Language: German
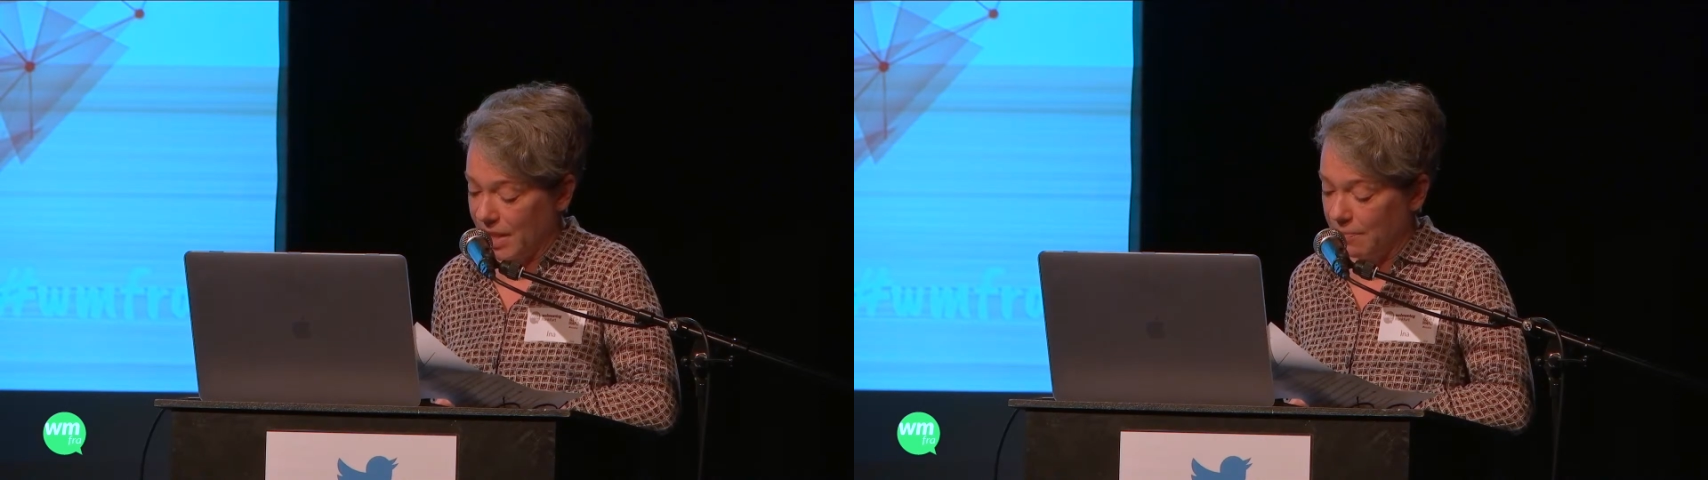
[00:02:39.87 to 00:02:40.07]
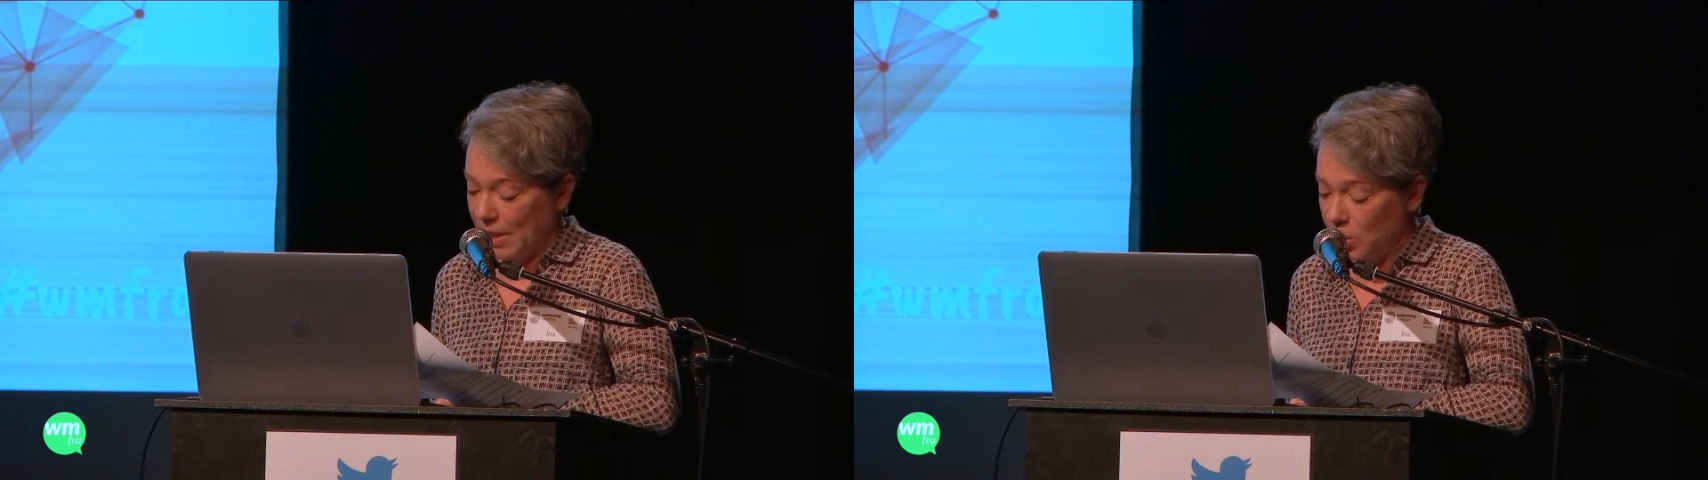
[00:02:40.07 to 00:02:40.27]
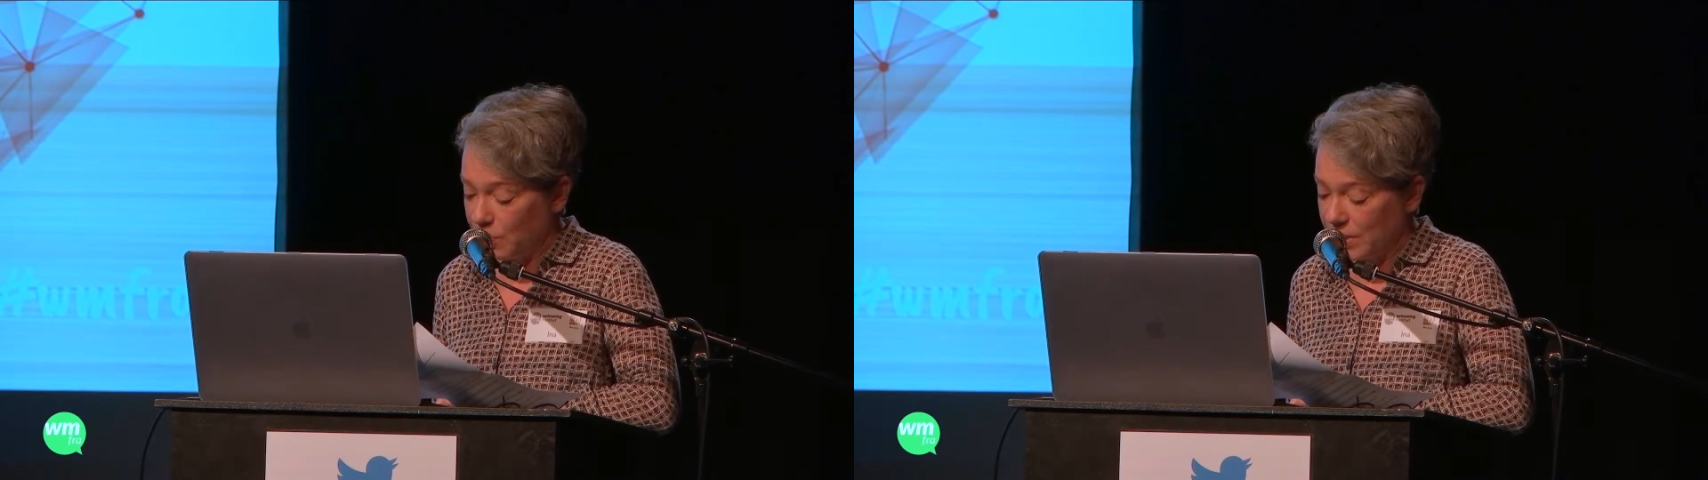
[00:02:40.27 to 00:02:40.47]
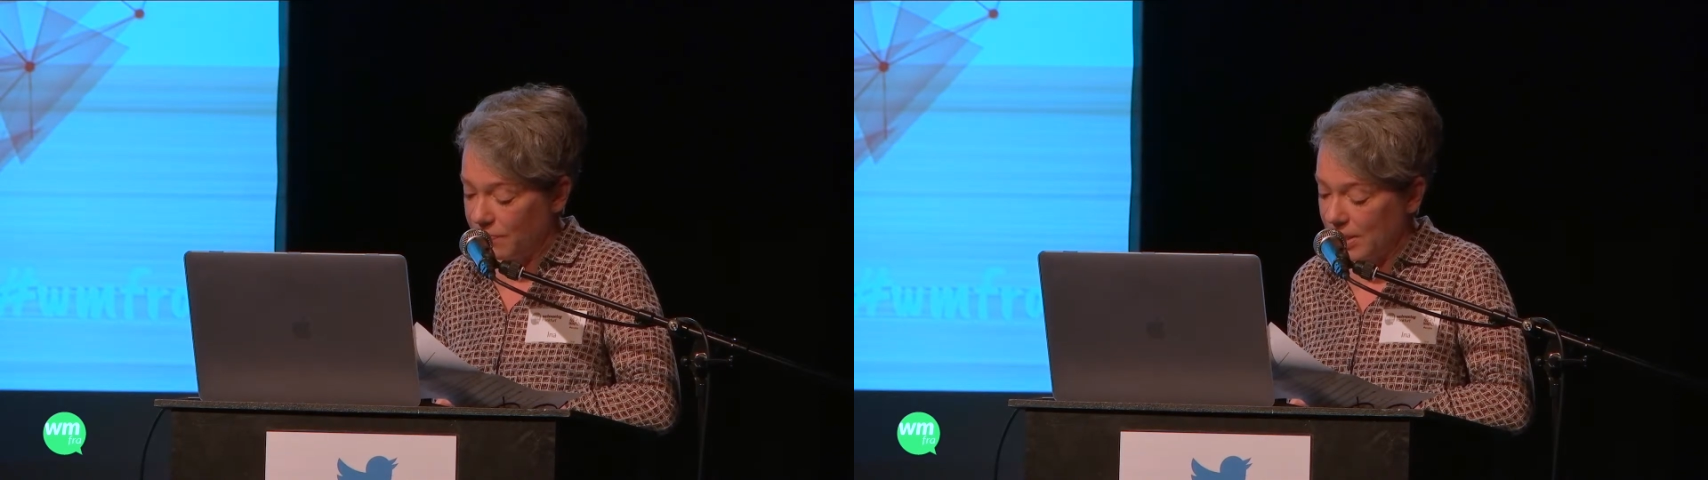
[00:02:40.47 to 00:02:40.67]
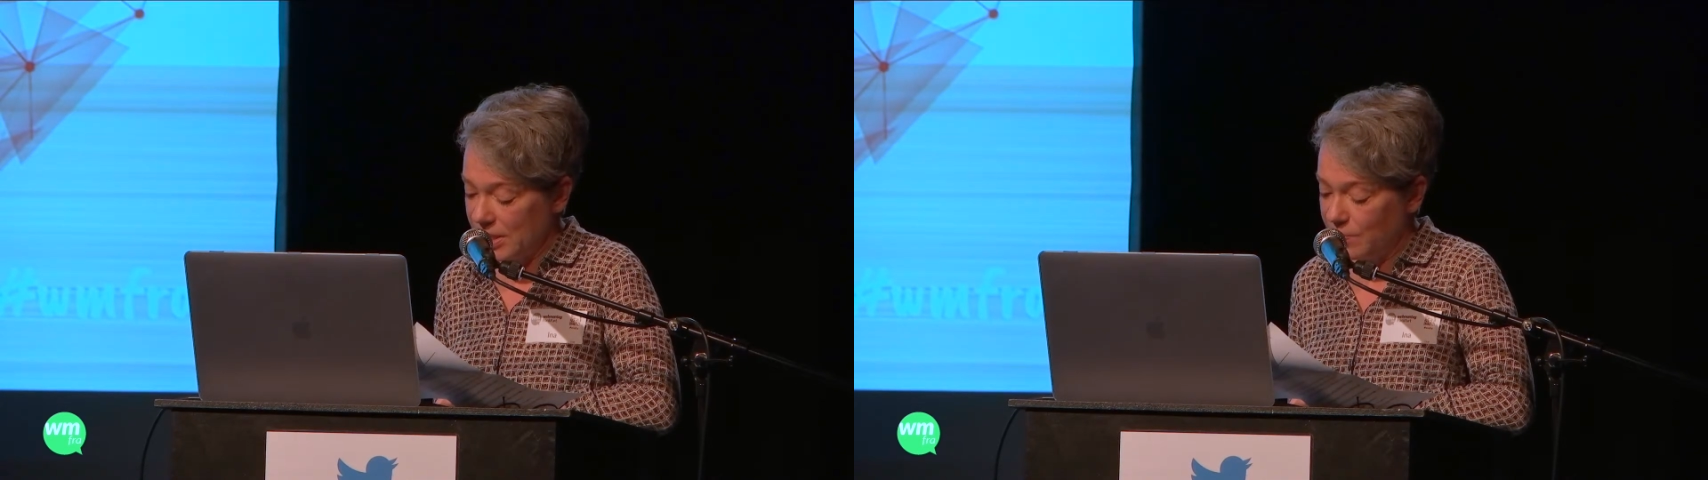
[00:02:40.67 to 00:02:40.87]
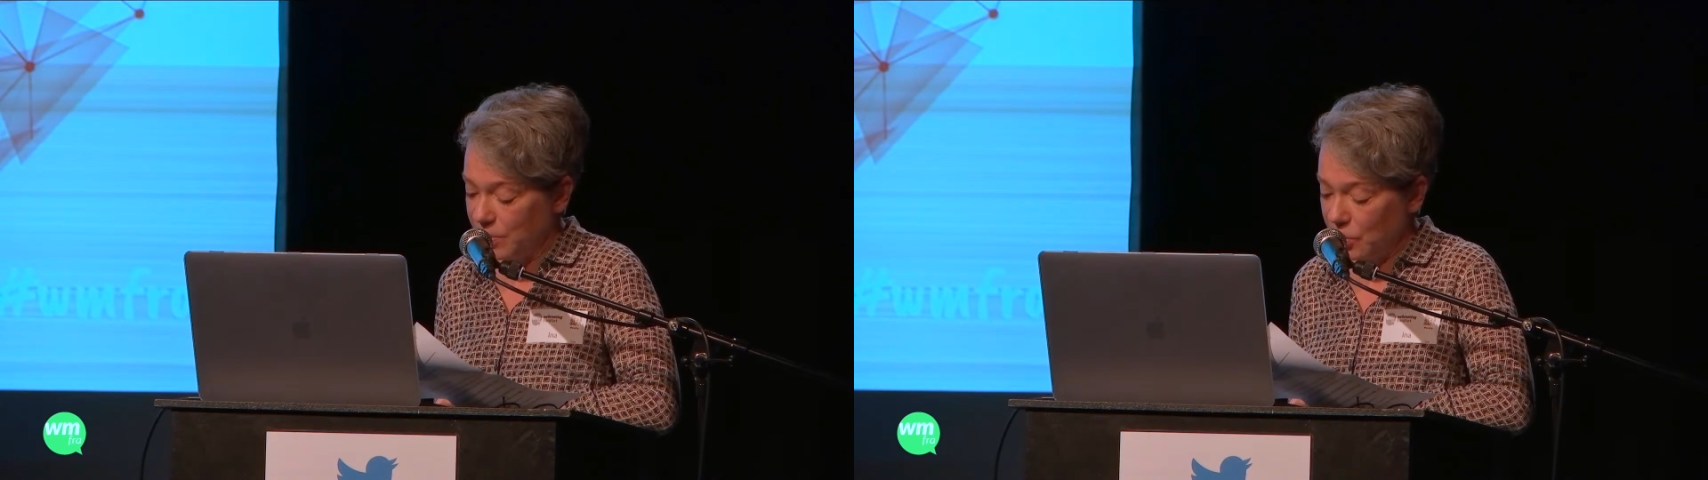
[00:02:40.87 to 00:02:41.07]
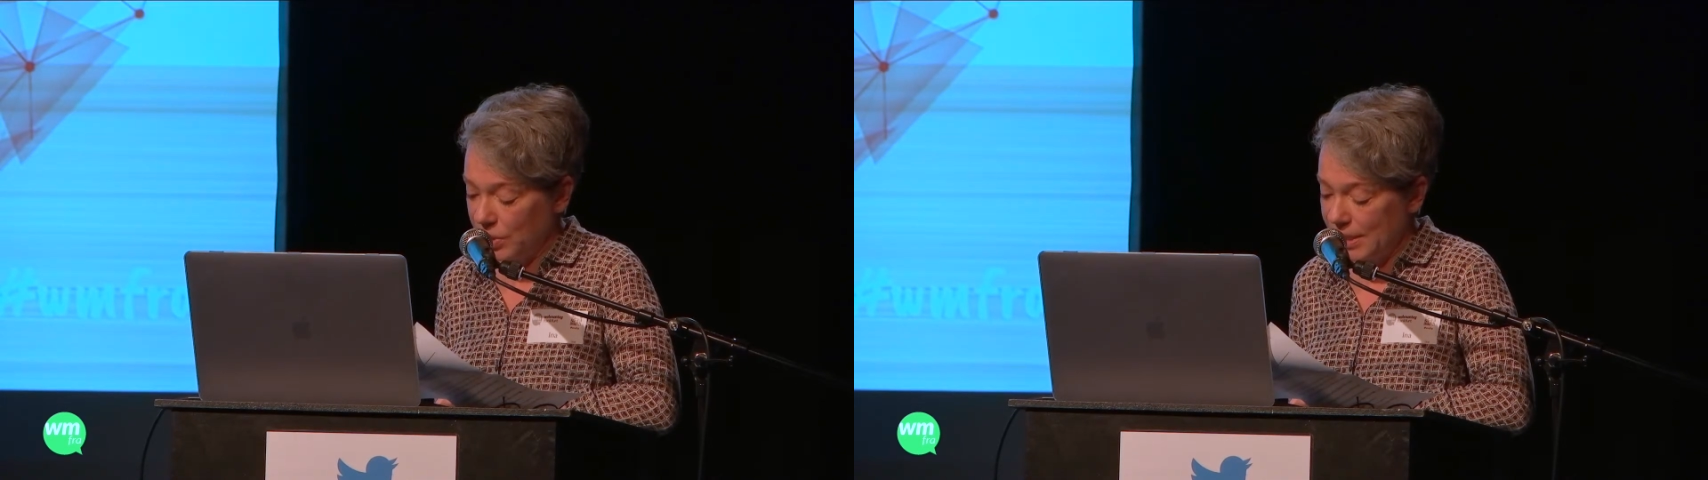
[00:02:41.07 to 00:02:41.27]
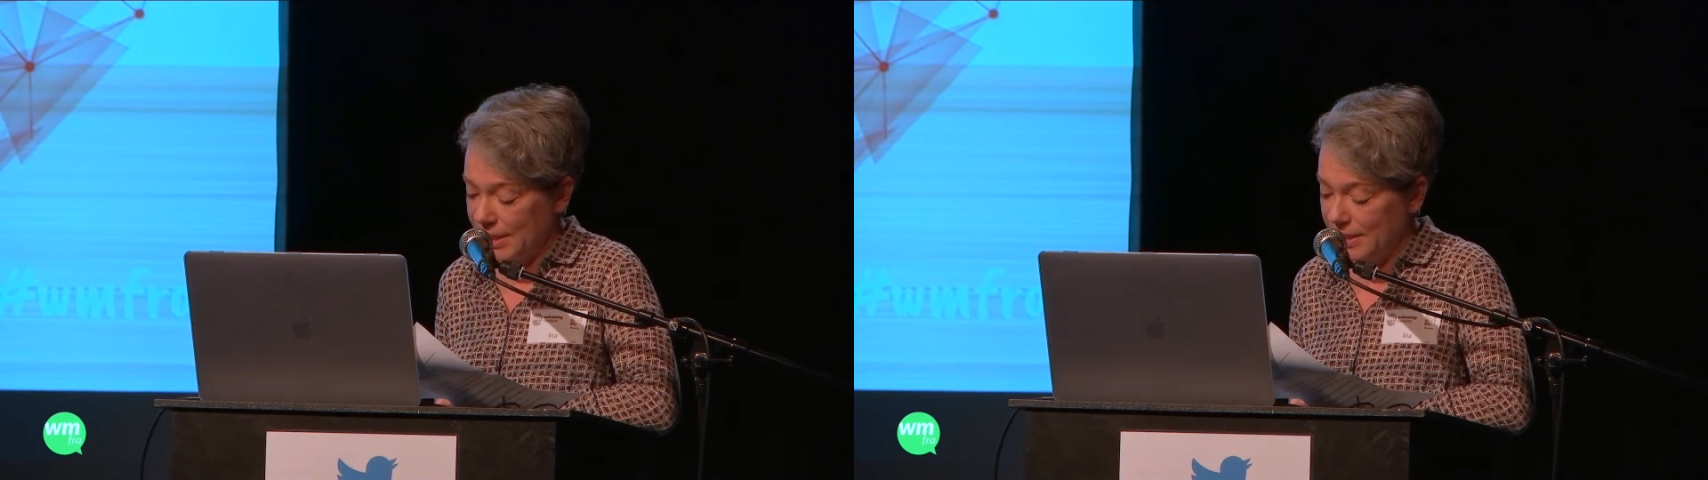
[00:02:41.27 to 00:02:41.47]
Beispielsweise
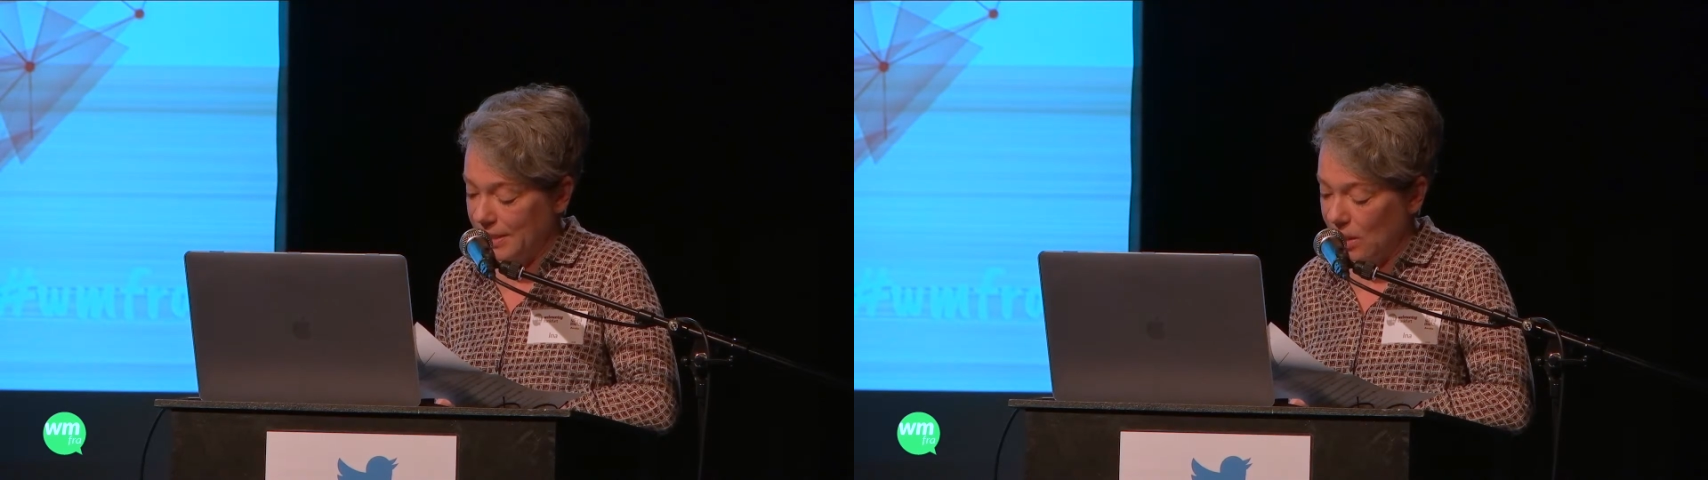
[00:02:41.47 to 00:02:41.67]
bedeutet die sich